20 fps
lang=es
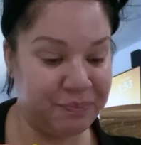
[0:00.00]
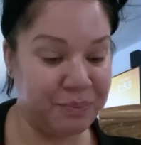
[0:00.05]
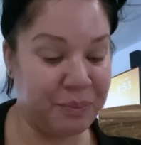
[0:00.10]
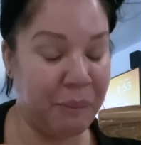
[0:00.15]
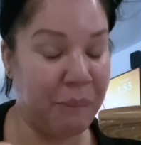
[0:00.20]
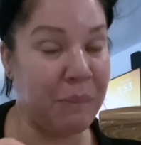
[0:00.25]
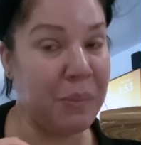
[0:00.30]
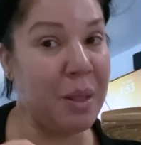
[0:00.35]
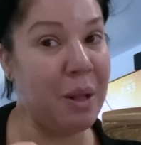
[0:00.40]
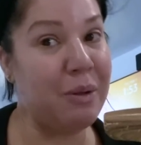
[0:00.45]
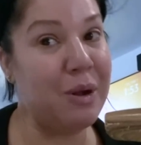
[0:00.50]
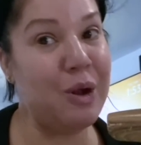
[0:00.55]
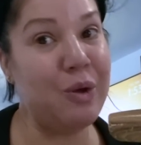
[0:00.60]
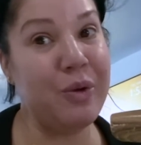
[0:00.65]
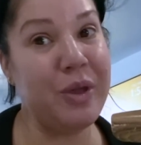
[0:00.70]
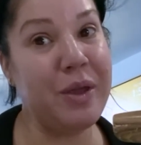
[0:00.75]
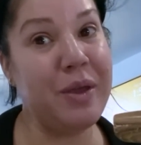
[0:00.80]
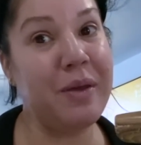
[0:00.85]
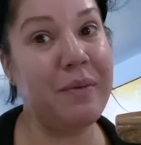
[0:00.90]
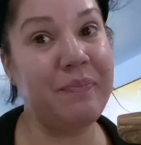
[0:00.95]

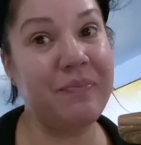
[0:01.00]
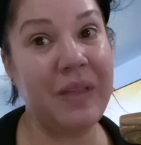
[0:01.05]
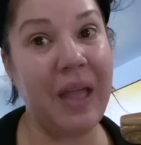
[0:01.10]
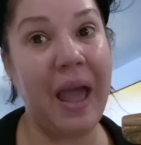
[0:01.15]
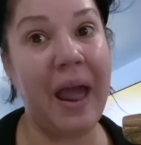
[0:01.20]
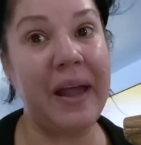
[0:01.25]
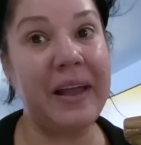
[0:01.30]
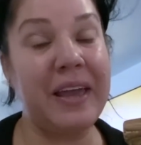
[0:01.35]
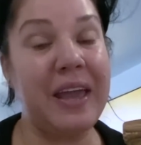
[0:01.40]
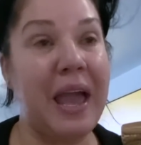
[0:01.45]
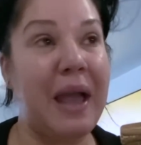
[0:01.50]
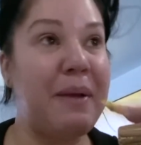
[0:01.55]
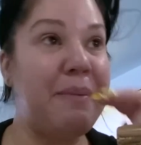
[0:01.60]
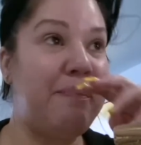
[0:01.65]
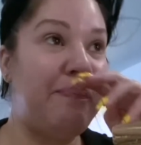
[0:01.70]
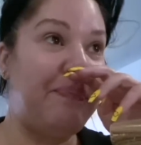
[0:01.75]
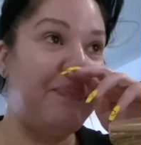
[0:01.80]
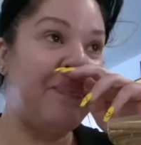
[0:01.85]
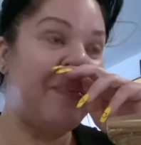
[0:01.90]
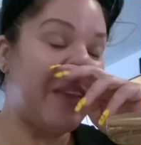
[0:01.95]
Luis, quién?
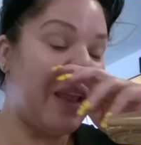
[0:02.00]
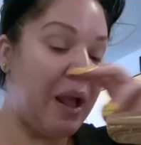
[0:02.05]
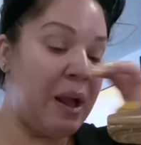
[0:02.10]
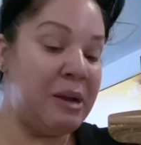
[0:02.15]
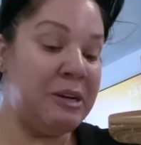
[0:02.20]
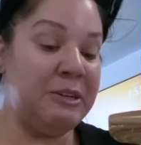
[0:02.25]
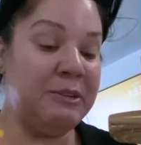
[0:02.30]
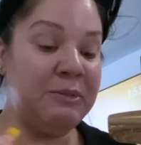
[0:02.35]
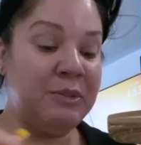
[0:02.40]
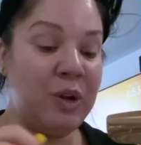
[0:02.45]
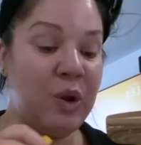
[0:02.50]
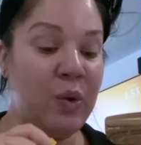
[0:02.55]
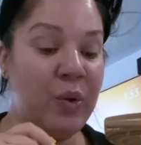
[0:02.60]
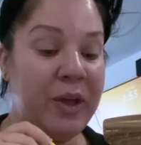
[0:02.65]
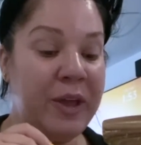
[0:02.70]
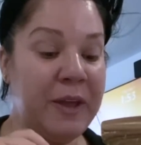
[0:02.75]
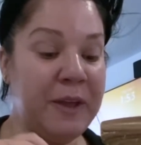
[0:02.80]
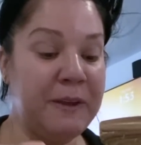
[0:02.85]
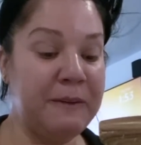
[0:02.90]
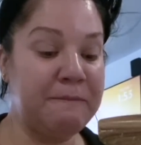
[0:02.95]

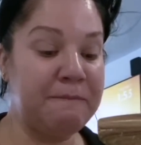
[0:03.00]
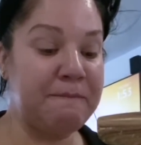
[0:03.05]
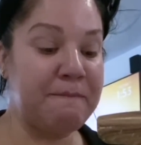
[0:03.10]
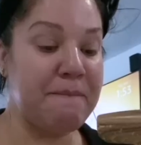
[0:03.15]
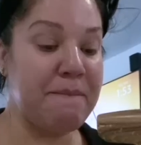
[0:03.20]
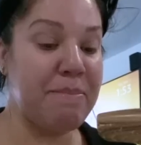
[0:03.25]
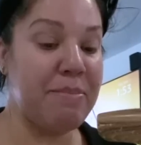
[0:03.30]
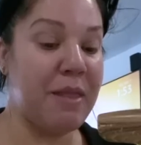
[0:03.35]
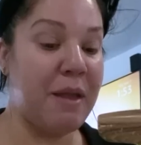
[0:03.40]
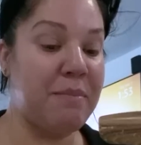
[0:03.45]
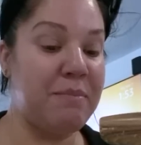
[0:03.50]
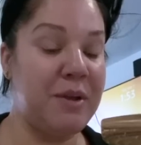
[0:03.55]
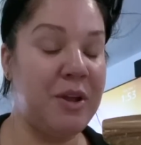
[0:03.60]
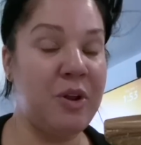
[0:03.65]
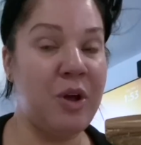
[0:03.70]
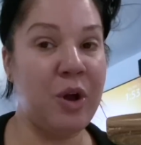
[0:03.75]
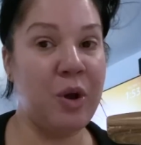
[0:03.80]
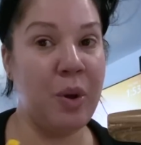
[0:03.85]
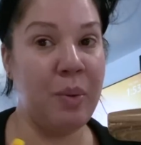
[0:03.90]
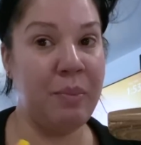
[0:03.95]
Luis
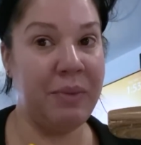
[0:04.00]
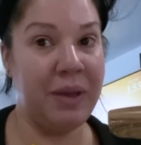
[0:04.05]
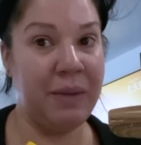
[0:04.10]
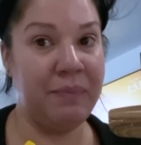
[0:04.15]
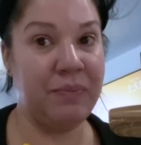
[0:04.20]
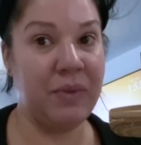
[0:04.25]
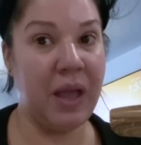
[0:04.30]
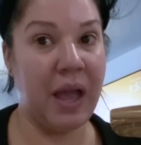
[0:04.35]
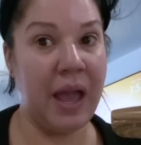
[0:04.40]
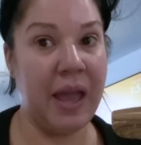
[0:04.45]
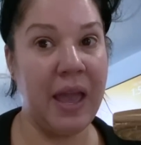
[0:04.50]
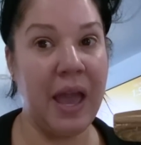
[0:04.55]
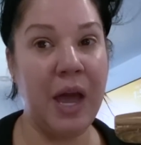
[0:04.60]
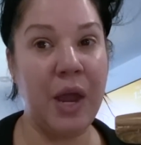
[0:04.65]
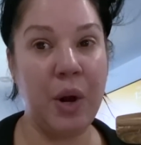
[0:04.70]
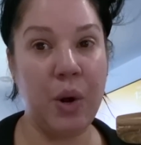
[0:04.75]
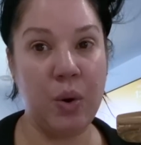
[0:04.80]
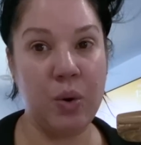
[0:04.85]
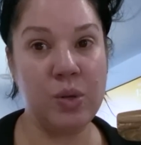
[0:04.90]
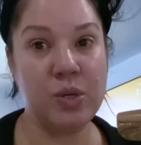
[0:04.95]
vino a comer, hay
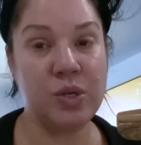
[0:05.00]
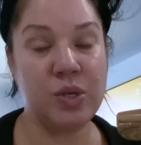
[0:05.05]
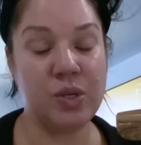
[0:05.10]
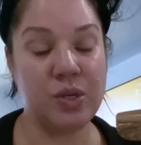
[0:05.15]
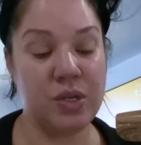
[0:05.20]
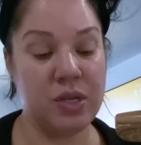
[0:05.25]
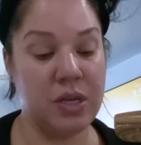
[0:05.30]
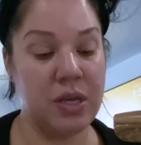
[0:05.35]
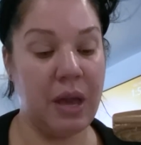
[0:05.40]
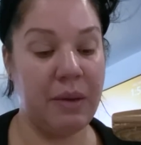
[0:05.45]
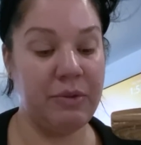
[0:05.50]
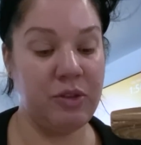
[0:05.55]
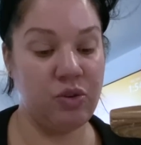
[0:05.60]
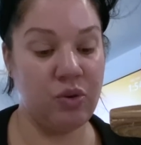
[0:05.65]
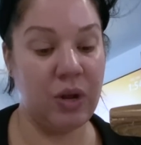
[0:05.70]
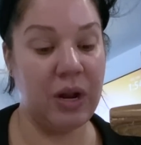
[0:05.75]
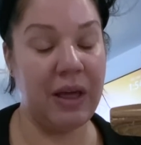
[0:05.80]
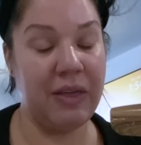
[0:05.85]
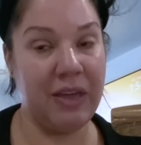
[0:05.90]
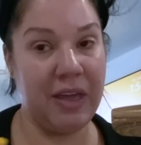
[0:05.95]
arroz y
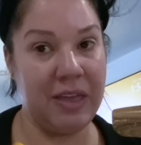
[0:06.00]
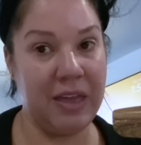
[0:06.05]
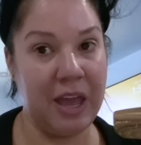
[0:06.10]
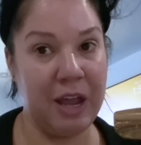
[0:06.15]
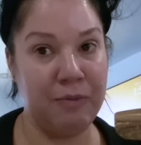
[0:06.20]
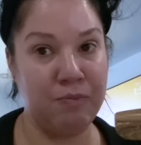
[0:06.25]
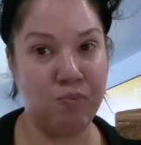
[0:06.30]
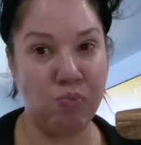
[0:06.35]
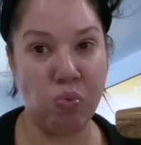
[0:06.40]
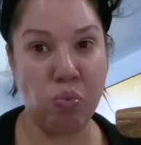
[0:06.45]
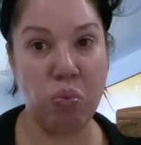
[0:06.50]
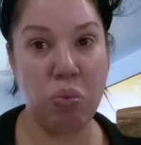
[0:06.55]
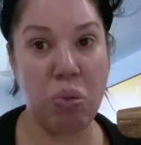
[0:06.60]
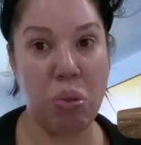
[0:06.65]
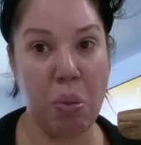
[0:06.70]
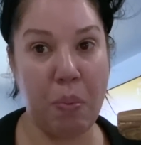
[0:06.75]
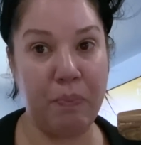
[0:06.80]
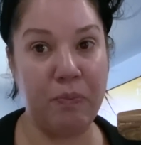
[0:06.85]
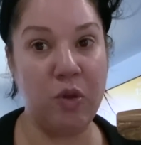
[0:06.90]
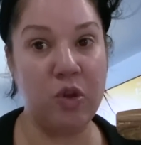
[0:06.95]
habichuela de ayer.
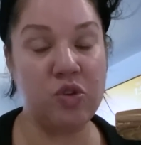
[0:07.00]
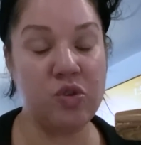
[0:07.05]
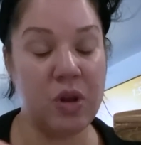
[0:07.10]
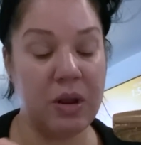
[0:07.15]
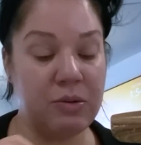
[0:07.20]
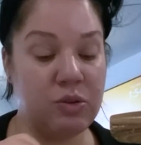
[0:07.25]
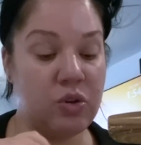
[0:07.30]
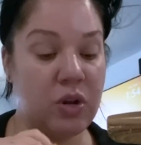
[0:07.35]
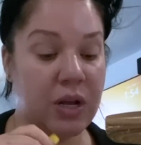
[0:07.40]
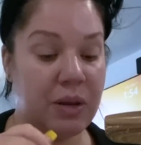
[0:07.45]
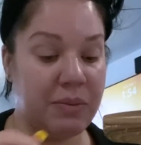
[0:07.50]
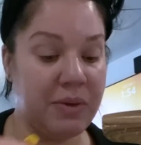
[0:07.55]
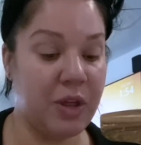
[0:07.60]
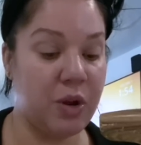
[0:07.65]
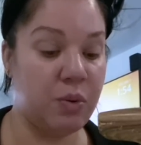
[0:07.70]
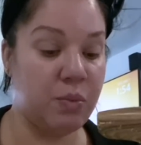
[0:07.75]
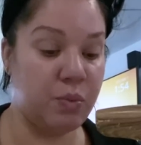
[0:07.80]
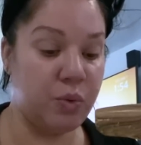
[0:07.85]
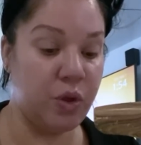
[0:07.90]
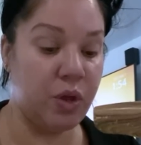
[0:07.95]
Yo hice una bichuela que me
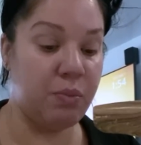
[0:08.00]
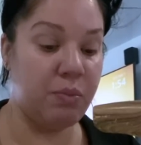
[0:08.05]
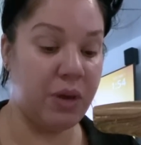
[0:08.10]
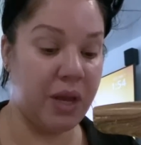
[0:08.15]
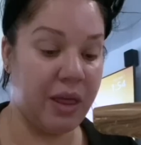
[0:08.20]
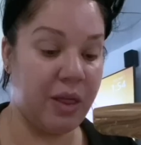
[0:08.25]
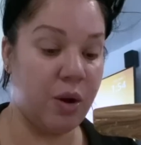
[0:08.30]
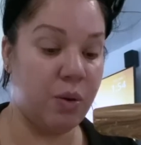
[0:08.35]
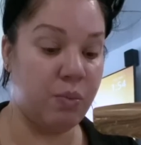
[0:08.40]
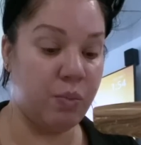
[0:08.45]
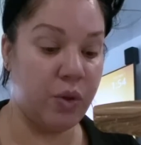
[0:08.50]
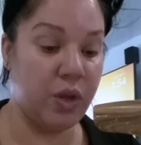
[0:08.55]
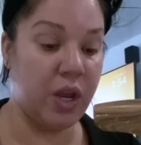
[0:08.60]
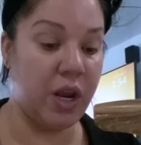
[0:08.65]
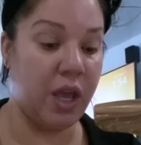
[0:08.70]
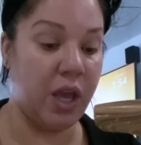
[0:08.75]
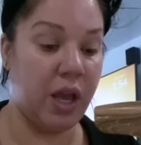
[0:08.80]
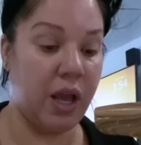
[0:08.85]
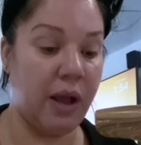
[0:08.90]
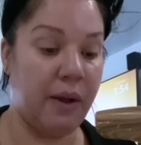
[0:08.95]
quedaron muy, me
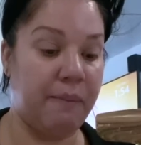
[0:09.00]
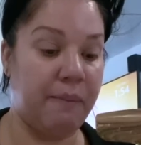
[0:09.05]
ricas.